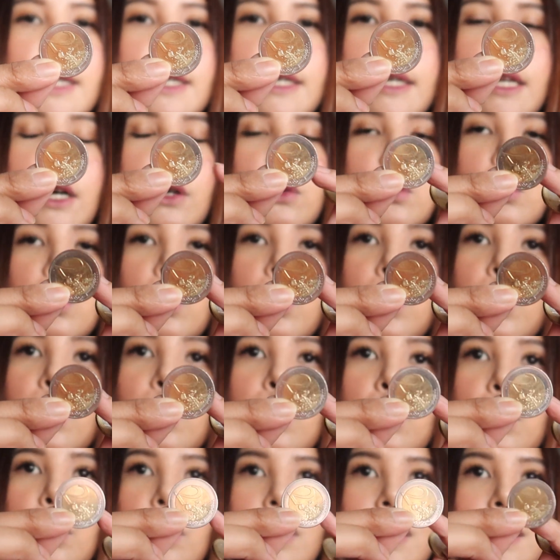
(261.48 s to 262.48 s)
ng 2
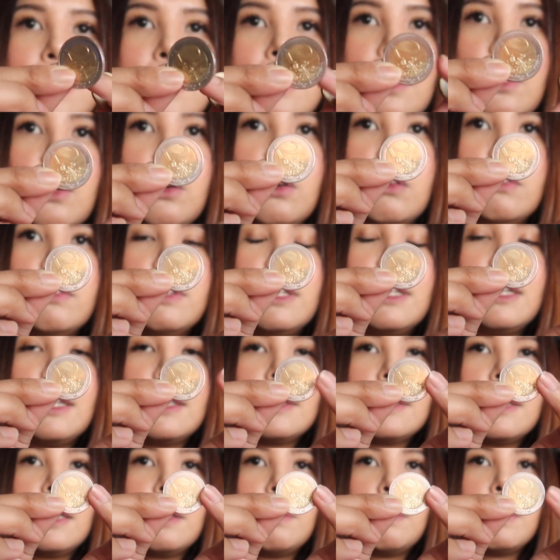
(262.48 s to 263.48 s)
euro nasa loob, then
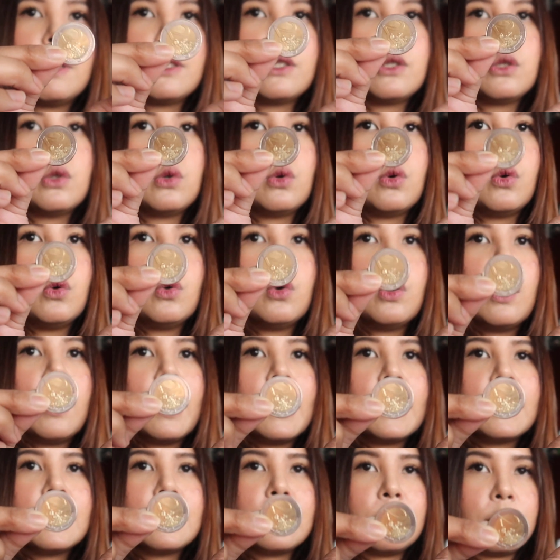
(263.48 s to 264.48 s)
nasa labas yung
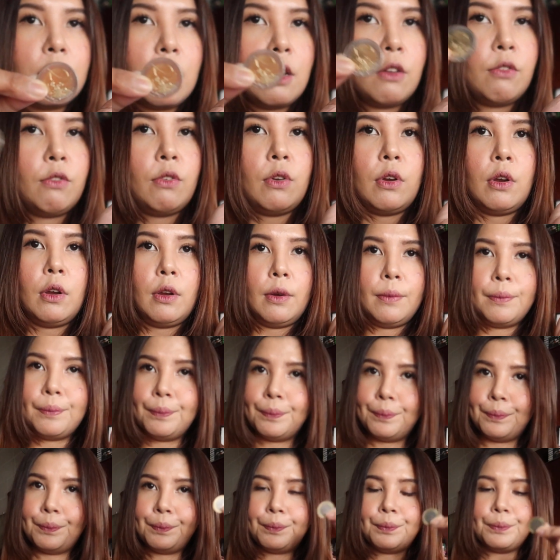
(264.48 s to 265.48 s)
silver.
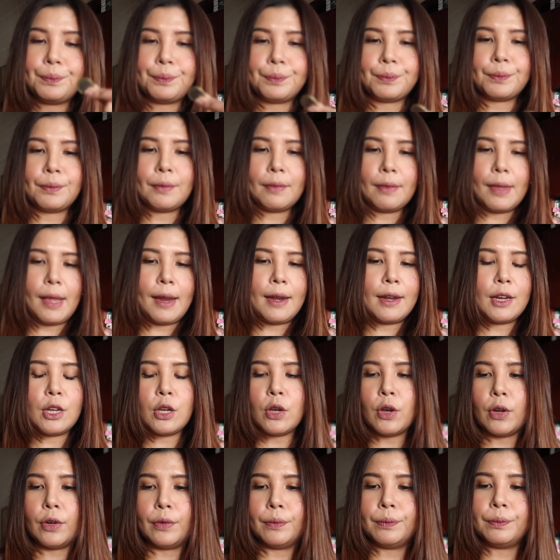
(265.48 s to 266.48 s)
Yan
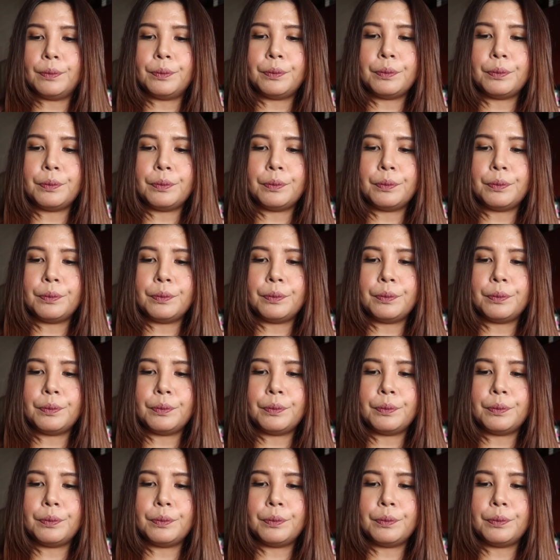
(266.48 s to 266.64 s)
yun.